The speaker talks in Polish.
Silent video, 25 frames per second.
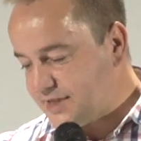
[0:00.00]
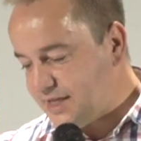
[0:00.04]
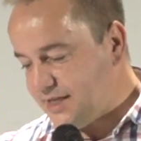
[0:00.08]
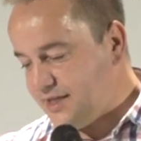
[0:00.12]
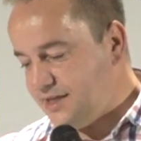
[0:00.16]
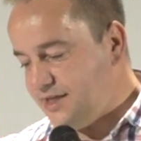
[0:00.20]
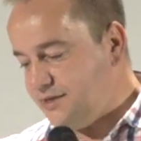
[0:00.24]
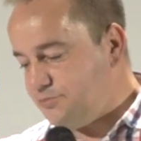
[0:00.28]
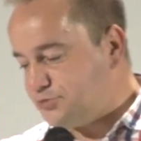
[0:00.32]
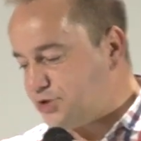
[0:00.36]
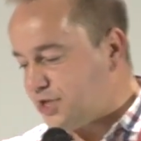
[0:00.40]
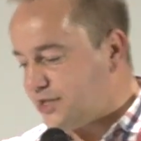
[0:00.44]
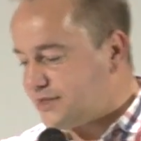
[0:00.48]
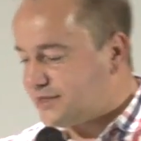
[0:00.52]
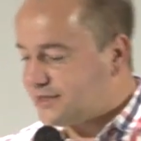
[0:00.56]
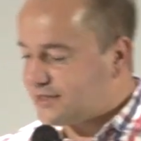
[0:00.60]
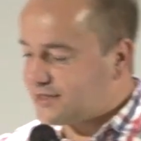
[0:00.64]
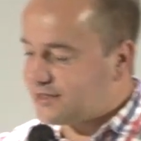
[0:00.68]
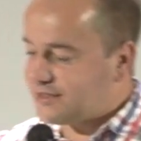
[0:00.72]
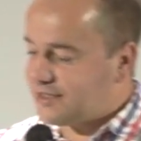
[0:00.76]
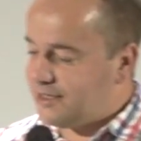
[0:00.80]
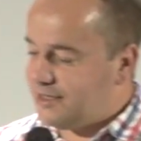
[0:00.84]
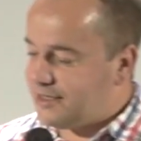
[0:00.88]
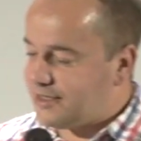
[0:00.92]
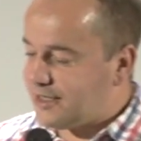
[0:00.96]
i
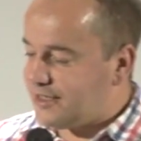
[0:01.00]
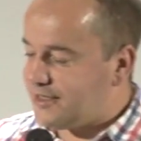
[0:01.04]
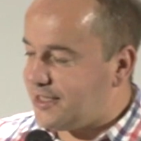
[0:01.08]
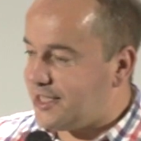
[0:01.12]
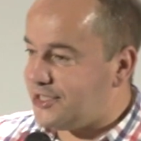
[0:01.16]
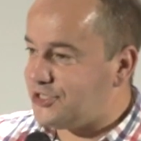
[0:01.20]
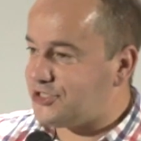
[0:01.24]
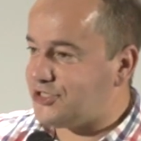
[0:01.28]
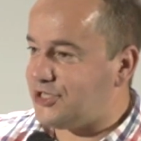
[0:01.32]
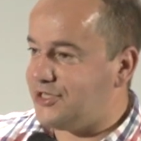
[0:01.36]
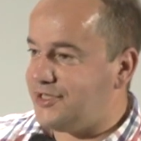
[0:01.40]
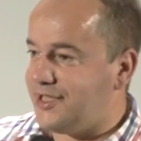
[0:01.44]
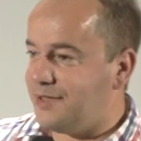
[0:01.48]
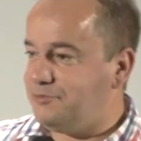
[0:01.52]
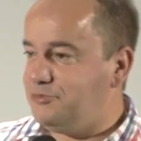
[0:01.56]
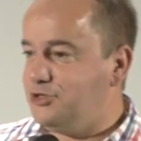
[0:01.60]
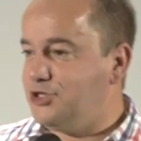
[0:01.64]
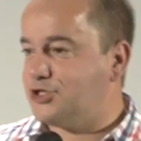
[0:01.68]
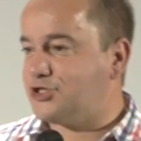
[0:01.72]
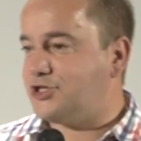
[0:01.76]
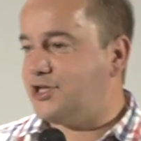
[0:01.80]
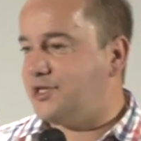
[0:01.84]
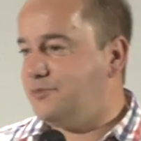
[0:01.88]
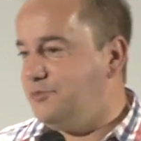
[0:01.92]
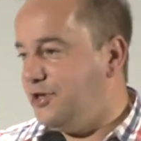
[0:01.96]
przez kilkanaście
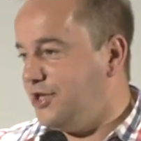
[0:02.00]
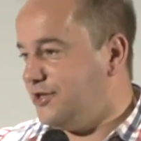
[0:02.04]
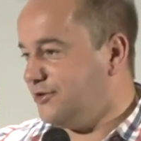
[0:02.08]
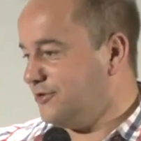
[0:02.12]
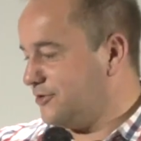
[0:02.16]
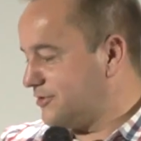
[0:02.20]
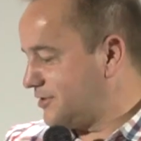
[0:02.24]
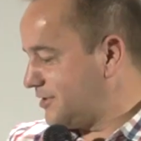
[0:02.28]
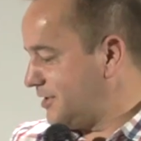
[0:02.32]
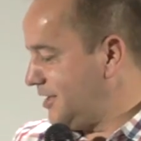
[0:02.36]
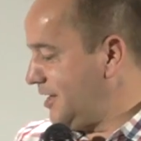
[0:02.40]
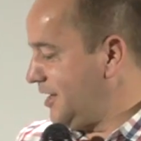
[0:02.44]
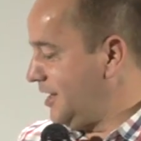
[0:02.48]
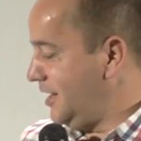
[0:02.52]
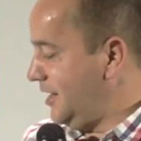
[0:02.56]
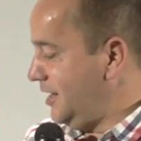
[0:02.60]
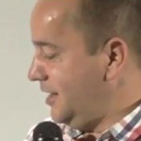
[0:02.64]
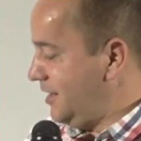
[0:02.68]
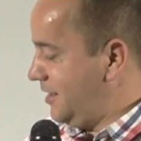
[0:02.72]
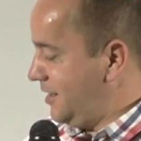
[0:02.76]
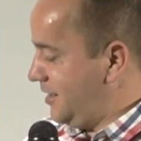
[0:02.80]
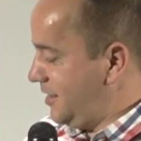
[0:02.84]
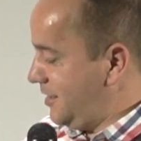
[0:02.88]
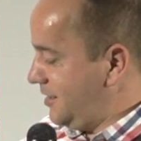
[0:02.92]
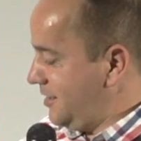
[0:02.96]
najbliższych minut
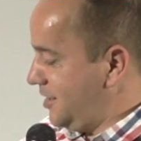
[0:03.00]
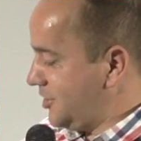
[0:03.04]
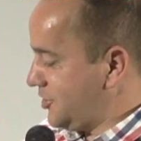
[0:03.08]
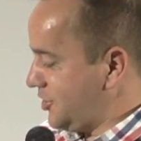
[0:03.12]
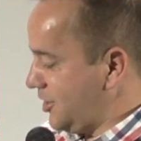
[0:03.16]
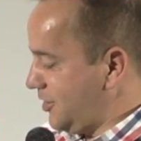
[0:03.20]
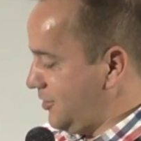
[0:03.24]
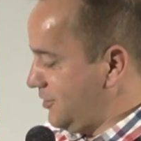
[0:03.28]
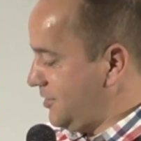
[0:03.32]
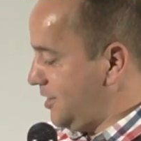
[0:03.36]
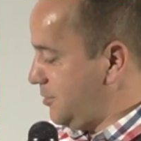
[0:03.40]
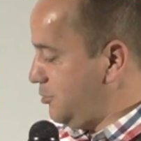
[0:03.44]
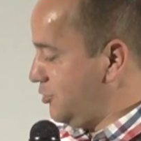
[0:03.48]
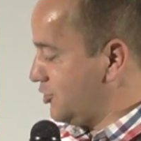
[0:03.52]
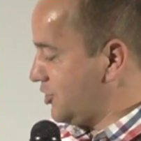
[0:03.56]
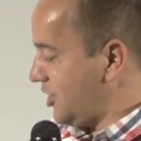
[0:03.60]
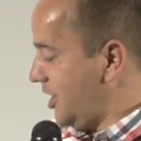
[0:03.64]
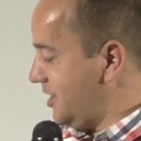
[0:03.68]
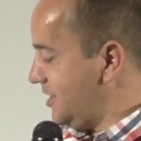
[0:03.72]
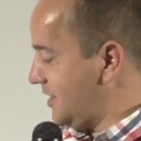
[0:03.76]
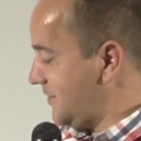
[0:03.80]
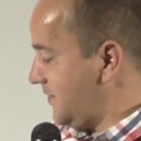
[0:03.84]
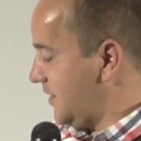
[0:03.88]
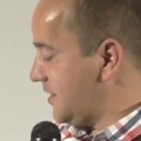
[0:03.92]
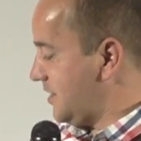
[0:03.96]
e, naszego
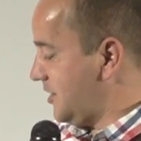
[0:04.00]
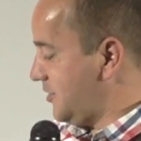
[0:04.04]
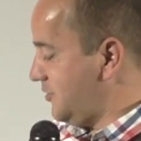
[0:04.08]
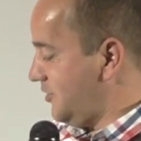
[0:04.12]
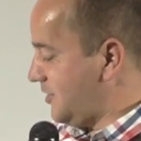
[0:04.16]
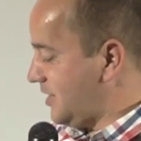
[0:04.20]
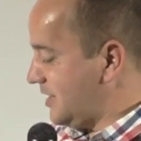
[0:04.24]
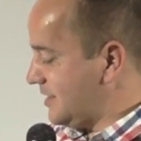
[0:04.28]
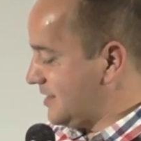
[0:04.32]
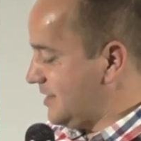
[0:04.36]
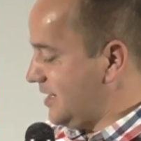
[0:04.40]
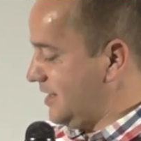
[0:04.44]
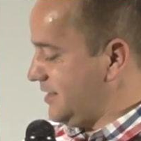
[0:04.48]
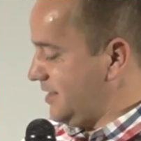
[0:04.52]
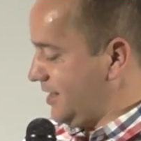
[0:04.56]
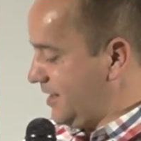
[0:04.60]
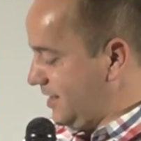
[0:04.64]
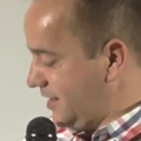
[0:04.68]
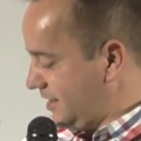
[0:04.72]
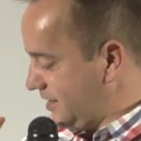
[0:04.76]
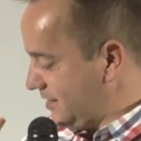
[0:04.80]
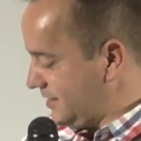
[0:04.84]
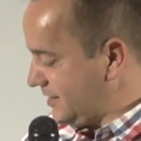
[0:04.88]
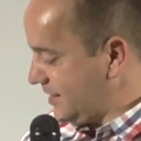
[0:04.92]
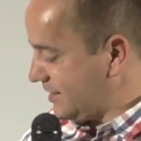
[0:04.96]
nabożeństwa, tego
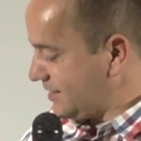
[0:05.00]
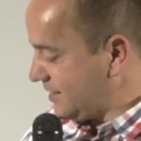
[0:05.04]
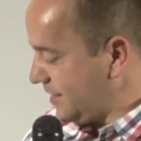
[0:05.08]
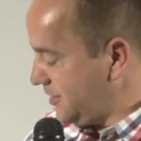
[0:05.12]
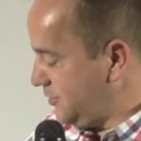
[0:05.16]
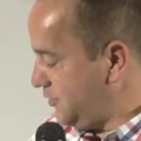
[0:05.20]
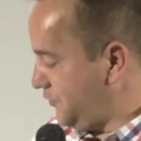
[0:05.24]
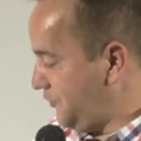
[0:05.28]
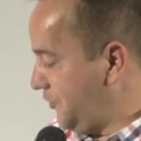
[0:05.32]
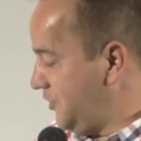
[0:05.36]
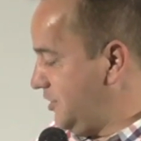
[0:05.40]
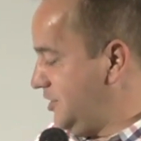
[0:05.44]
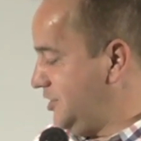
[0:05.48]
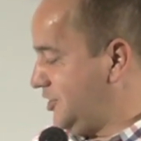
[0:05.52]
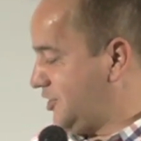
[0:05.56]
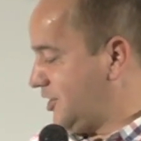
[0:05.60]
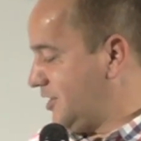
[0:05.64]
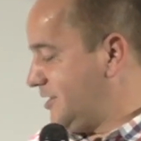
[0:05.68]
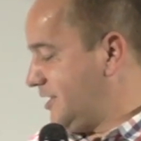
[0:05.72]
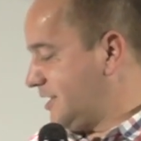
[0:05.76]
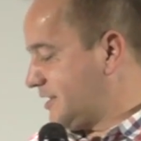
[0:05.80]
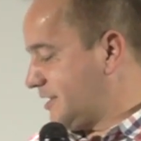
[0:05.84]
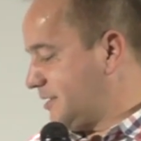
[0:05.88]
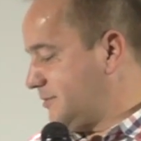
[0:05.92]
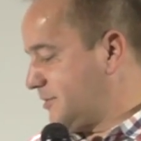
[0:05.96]
kazania, zastanowili
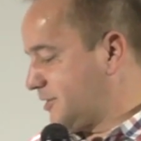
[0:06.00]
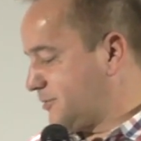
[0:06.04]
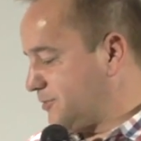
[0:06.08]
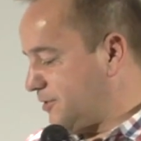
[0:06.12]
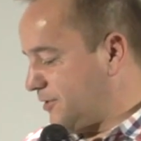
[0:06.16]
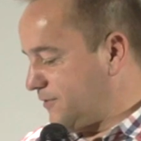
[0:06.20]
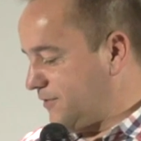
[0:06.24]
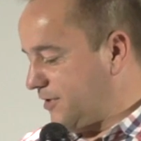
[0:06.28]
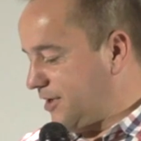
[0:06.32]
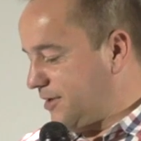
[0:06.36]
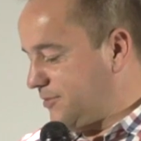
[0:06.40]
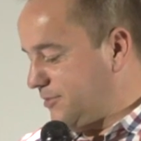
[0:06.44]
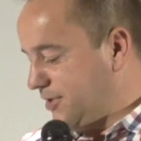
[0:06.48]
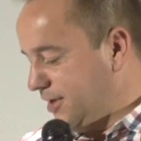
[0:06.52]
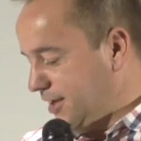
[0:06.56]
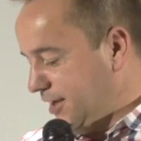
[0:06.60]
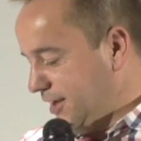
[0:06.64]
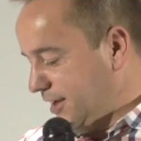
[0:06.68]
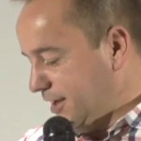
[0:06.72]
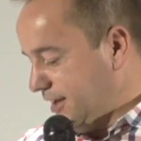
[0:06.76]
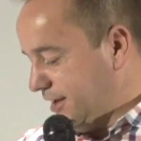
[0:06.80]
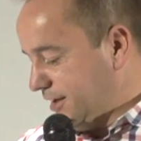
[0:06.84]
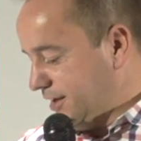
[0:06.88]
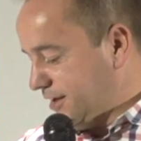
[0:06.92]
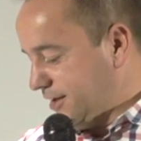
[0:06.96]
się nad tym słowem,
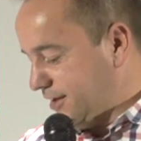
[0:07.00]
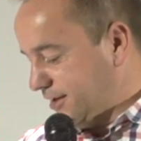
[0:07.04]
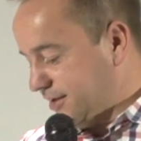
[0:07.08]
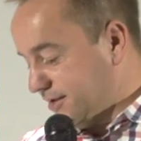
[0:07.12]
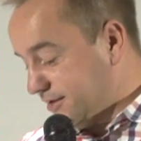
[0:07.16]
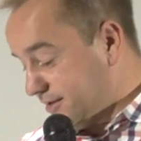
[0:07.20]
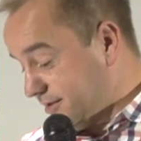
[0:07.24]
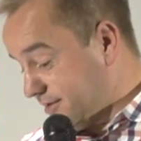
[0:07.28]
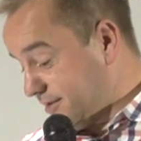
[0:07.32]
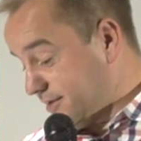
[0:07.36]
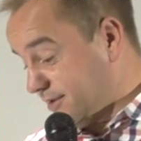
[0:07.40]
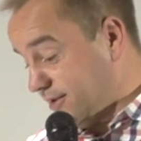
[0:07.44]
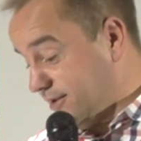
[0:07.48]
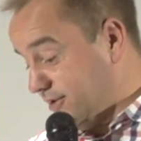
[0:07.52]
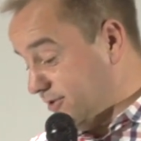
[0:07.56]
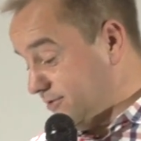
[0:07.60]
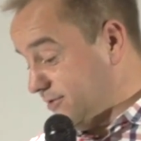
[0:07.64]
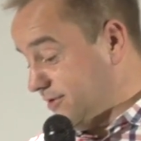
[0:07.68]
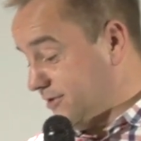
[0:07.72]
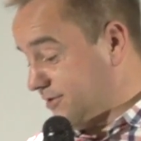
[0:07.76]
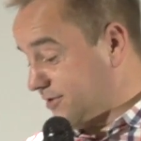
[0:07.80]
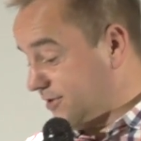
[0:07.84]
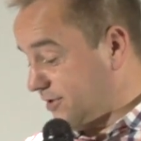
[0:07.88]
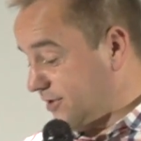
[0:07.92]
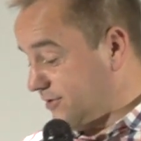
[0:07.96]
e, co
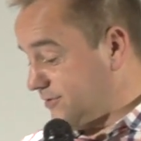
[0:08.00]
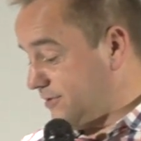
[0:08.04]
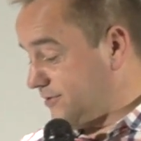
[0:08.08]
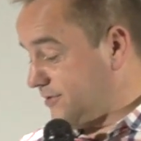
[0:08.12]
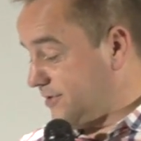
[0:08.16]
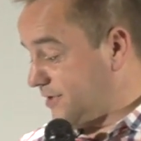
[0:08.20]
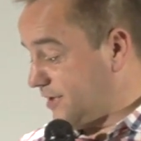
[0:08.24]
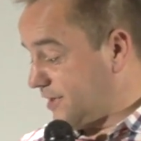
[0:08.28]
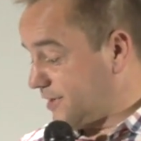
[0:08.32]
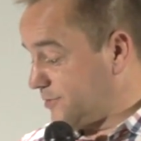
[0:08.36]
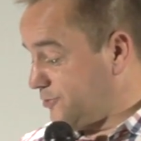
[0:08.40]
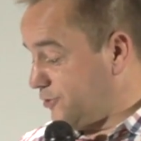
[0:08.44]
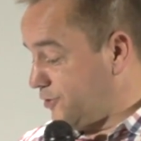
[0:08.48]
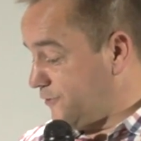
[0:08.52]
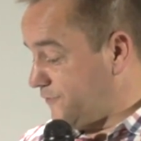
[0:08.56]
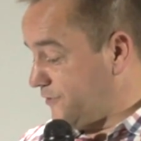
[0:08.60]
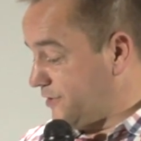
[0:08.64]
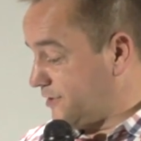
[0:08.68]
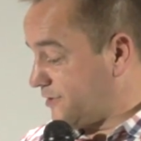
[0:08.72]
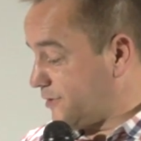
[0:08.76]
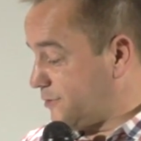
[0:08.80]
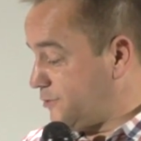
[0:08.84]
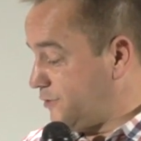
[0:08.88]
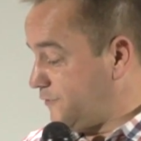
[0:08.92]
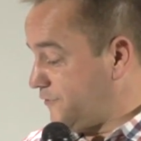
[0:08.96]
ono, co ono do nas
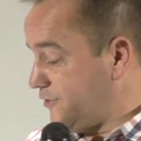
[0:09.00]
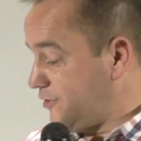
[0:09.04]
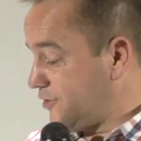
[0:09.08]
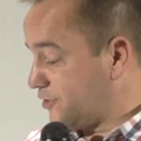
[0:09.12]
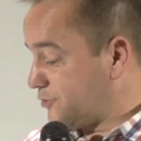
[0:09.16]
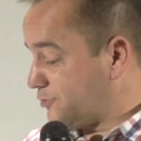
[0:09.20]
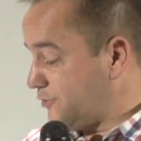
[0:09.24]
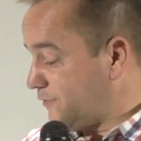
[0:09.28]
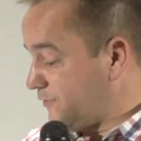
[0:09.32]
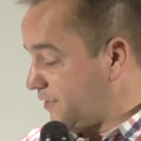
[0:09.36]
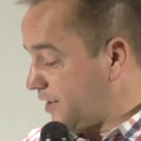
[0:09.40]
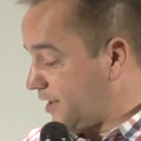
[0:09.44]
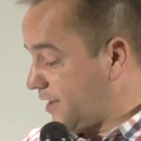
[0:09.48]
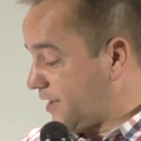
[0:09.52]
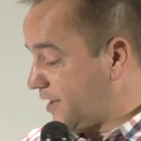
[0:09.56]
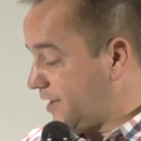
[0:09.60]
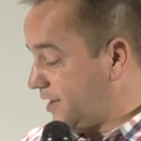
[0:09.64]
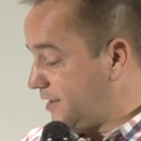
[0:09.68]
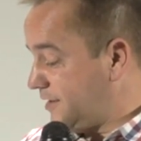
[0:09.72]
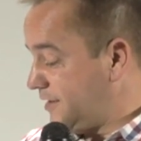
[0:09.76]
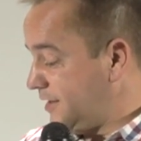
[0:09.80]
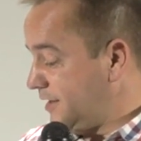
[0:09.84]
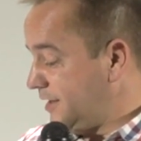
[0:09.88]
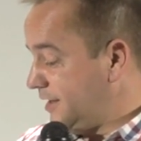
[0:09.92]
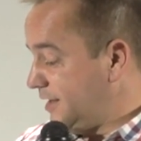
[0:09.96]
mówi, co mówi do
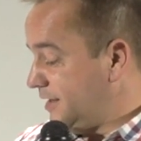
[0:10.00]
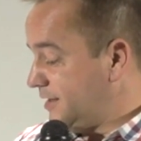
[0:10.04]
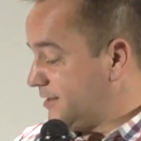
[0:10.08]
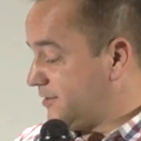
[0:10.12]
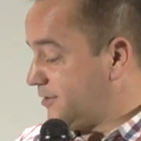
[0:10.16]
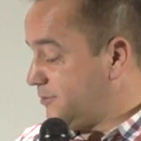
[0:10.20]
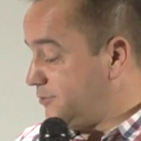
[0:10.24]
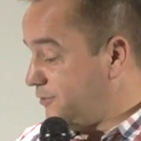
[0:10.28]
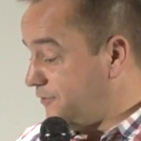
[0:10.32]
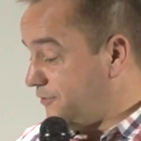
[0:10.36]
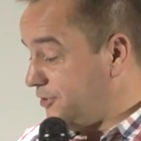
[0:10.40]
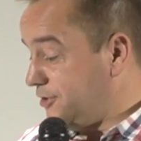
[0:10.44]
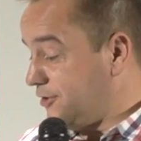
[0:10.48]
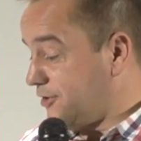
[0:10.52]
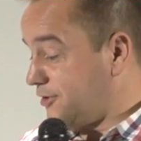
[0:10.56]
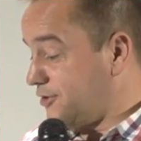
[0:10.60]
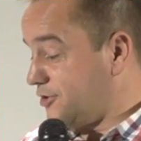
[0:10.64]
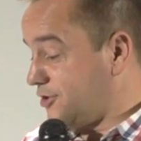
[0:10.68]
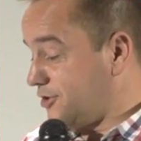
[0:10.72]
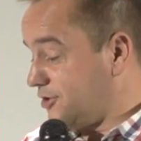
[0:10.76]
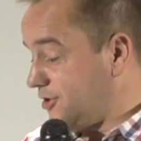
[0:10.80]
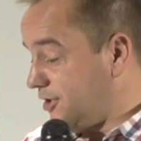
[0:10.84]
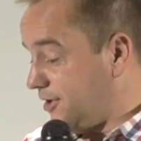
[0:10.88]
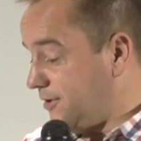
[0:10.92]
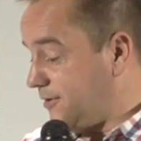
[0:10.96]
człowieka, co mówi do
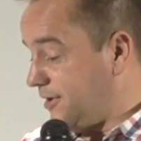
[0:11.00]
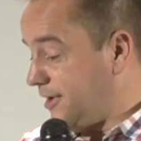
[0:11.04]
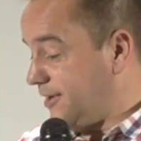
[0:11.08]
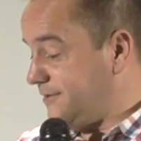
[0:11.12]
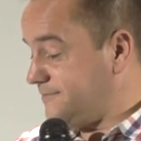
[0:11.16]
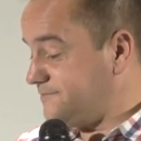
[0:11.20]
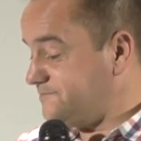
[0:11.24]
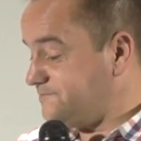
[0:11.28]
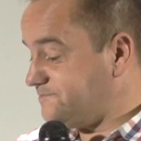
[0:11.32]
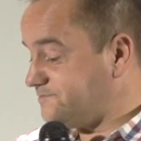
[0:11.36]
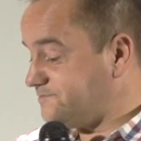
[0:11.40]
Kościoła